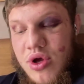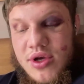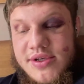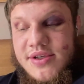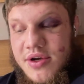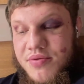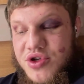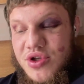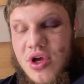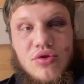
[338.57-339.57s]
если так
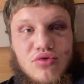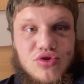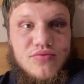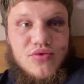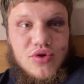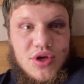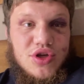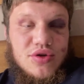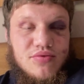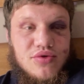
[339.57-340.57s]
посчитают нужным, то,
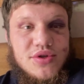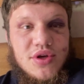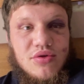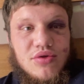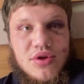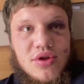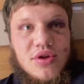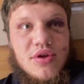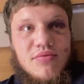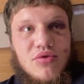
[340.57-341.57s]
конечно, пусть делают
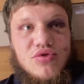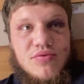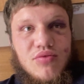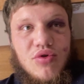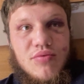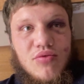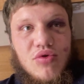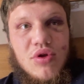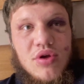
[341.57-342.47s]
это там лучшим боем года.